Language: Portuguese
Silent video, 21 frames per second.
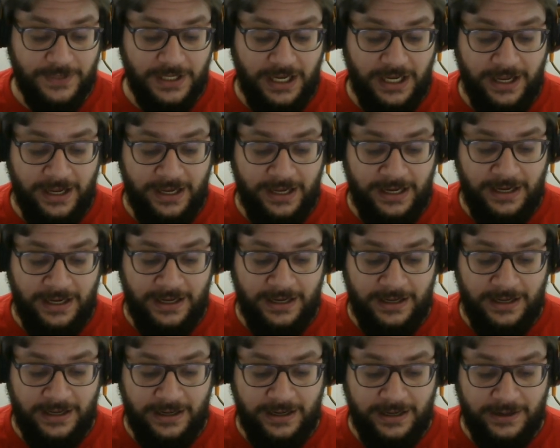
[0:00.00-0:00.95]

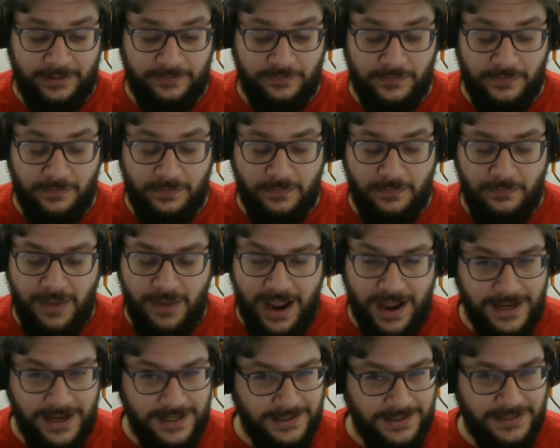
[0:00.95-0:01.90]
É...
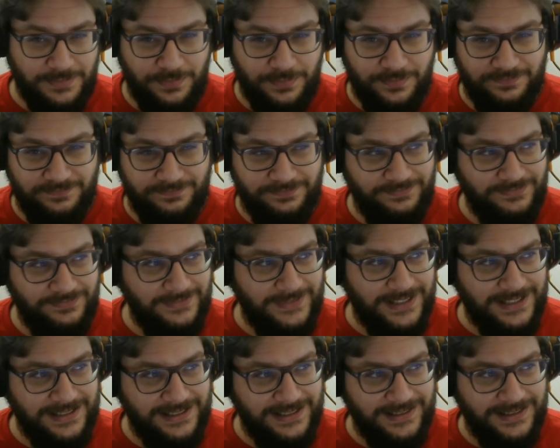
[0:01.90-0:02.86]
Mas
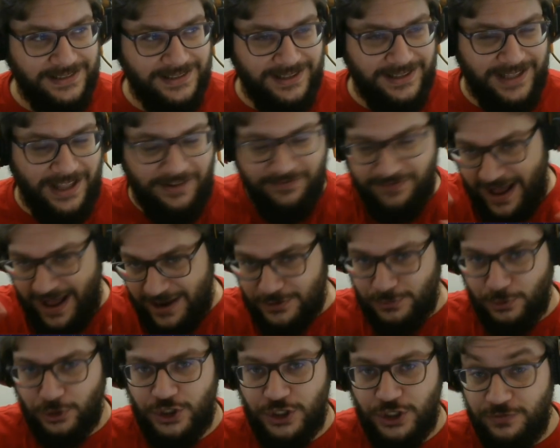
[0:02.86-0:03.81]
tem vários
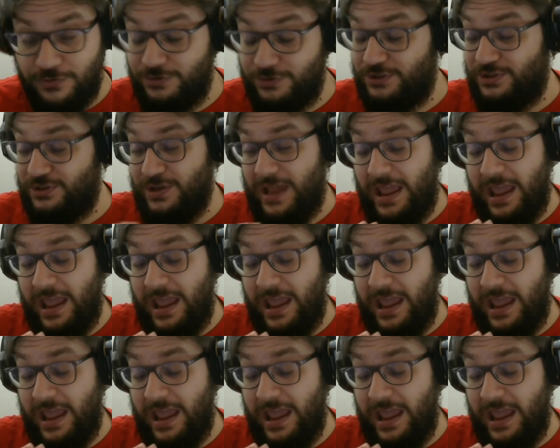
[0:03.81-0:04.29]
motivos.